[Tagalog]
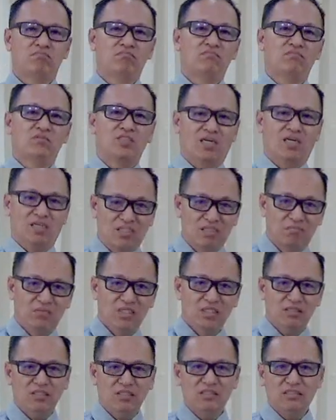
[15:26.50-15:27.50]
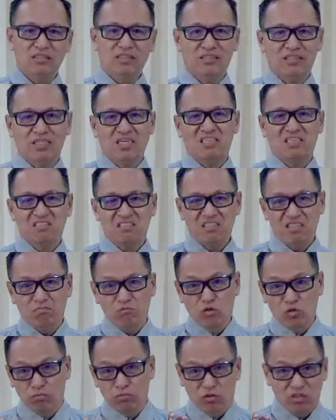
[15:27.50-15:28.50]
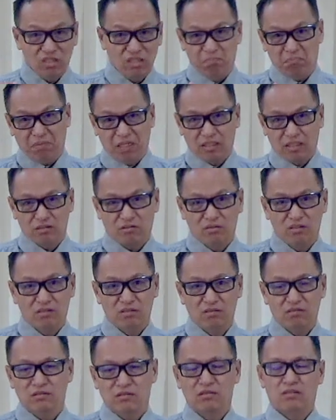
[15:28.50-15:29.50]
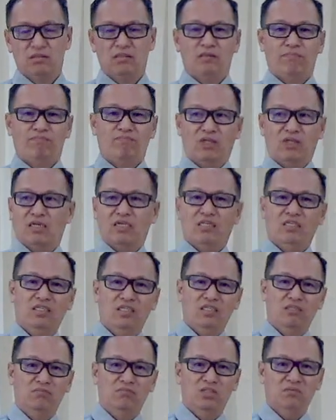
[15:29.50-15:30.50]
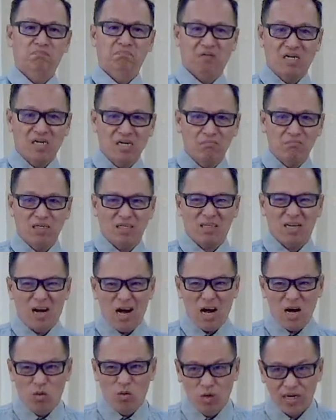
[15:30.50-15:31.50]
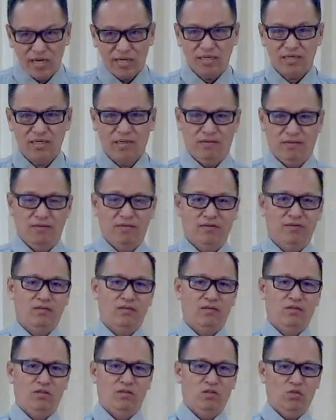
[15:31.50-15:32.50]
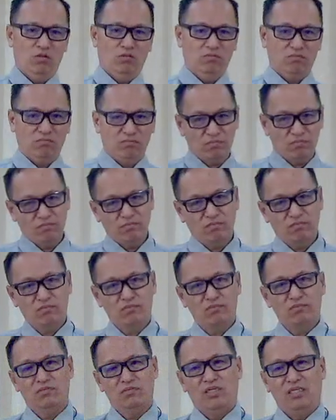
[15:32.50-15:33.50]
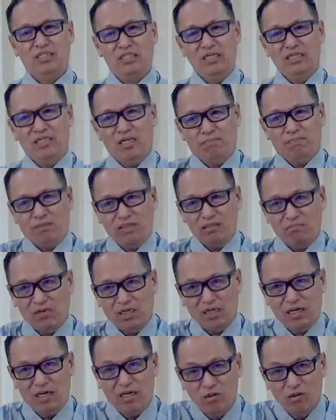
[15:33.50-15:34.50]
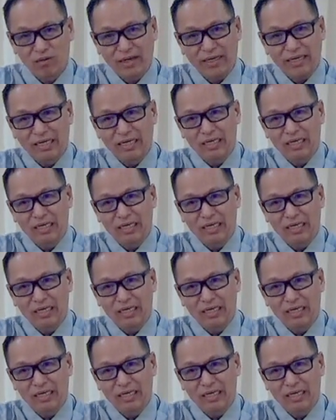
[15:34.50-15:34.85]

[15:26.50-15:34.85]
gagamitin kita. I-modify ko yung narinig mo para mag-away yung hindi dapat mag-away.